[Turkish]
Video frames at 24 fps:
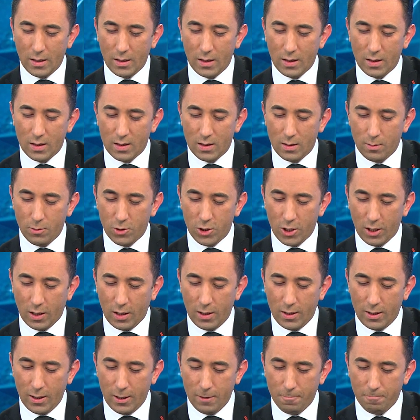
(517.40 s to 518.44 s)
Ee, hızlı bir
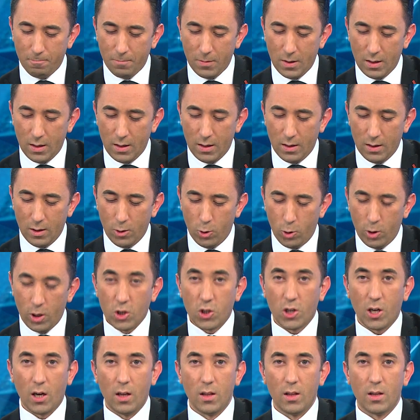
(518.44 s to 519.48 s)
şekilde
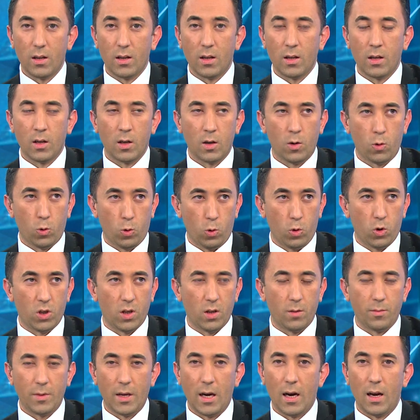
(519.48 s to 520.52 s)
öne çıkanları
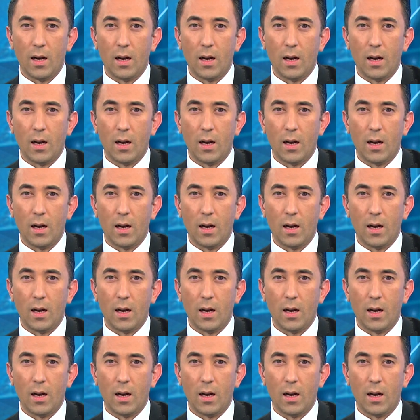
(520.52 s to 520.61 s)
konuşalım,